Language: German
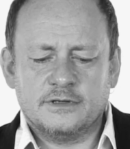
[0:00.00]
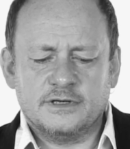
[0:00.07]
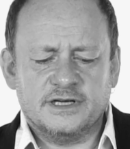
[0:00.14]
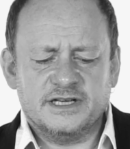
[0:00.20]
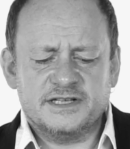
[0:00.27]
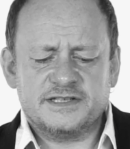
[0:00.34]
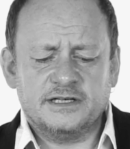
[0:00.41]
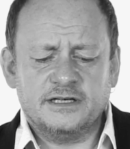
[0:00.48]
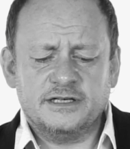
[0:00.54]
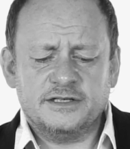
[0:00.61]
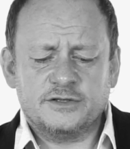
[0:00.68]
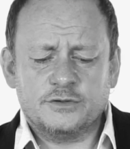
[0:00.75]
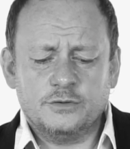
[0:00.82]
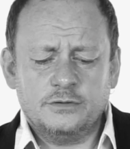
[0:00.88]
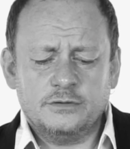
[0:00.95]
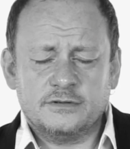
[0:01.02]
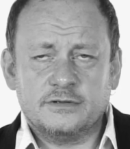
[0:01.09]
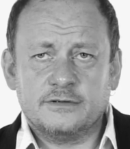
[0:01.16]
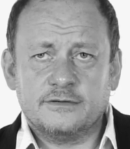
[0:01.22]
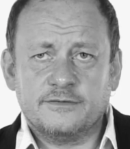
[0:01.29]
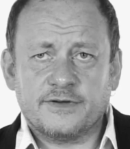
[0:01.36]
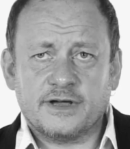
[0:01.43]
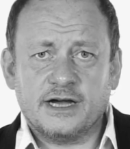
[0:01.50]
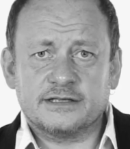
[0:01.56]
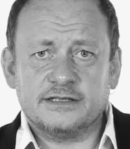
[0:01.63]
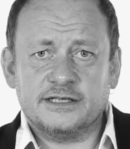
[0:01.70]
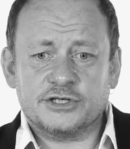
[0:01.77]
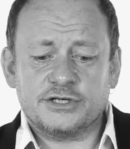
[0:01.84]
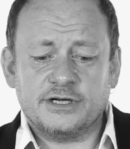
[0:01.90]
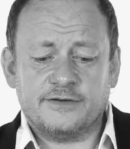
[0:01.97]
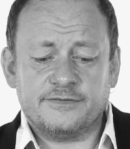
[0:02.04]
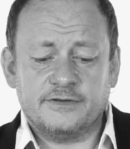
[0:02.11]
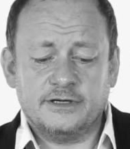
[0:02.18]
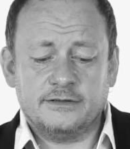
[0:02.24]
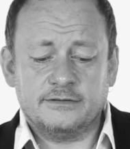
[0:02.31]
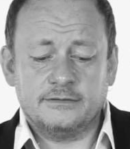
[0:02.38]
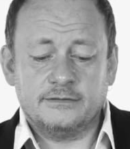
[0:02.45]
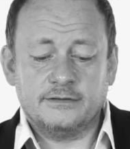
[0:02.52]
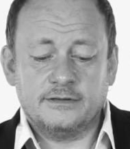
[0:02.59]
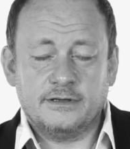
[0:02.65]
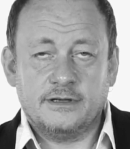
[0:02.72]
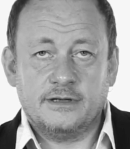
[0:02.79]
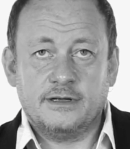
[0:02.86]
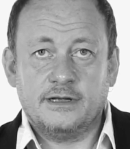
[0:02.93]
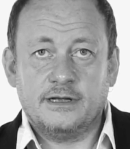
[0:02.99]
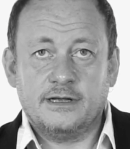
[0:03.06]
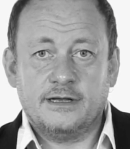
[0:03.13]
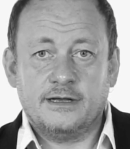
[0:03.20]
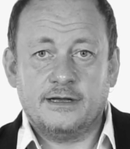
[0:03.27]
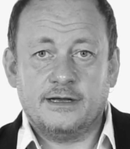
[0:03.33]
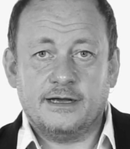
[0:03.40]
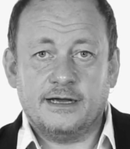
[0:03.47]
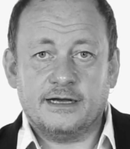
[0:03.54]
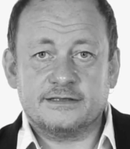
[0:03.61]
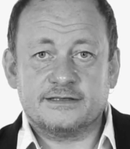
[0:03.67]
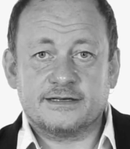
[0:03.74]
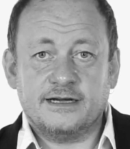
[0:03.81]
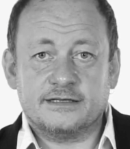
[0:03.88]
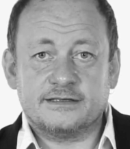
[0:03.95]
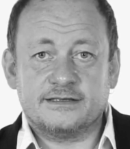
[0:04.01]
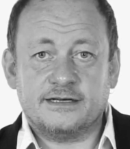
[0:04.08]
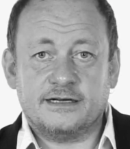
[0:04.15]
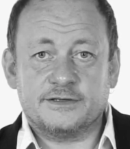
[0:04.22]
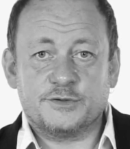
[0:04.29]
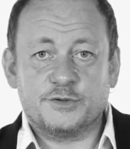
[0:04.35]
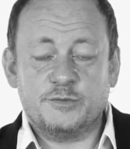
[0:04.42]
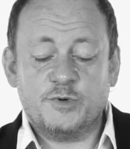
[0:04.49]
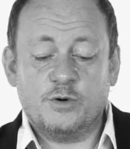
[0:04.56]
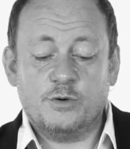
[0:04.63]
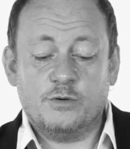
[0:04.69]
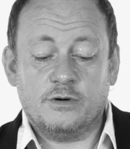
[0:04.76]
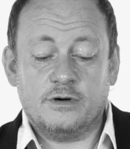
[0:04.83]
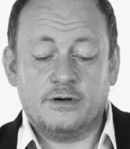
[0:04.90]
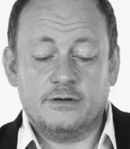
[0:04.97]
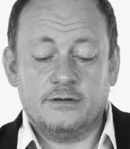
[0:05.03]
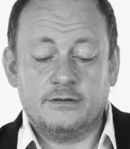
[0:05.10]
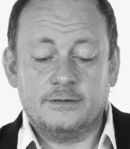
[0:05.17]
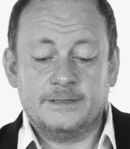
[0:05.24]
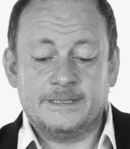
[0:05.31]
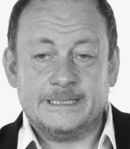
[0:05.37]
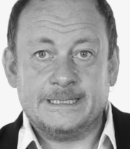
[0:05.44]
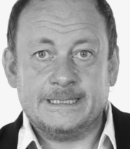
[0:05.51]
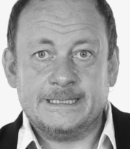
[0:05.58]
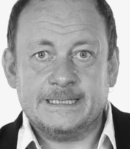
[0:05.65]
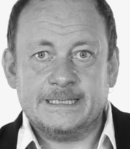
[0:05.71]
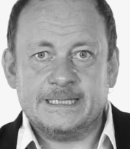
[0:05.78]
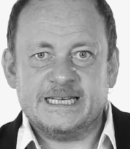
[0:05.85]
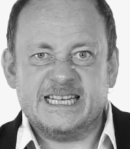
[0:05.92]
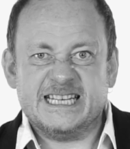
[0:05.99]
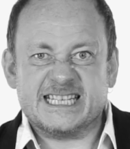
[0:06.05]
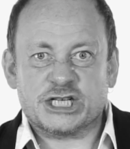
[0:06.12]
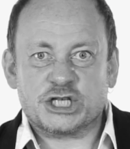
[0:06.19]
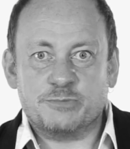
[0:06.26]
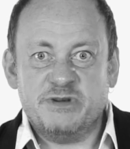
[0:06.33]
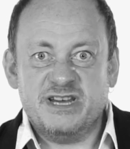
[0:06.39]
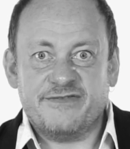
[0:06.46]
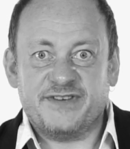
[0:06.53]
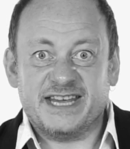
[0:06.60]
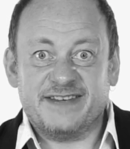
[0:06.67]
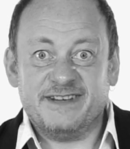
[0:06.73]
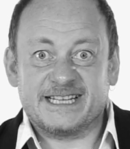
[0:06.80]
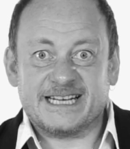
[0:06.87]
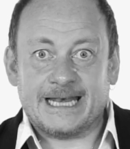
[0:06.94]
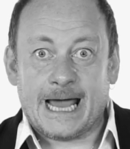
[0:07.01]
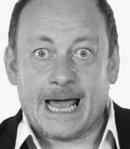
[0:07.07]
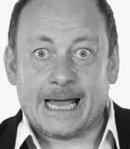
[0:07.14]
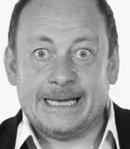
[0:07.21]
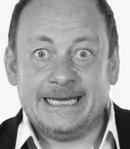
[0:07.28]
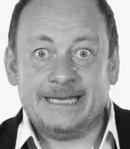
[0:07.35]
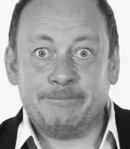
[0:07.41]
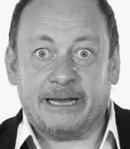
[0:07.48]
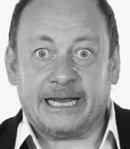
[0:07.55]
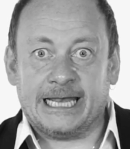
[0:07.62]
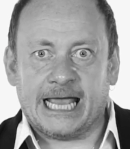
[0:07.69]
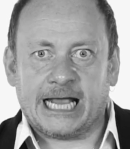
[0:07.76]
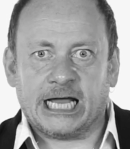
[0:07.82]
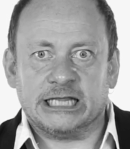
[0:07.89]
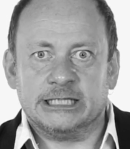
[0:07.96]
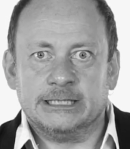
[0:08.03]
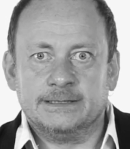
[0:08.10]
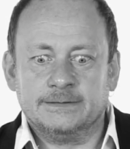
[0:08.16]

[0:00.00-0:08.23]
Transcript: Ist Ihnen nicht gut? fragte der Schaffner. Ernst Katz sah zu ihm hoch. Dieser Schmierfink wird Clara nicht bekleckern.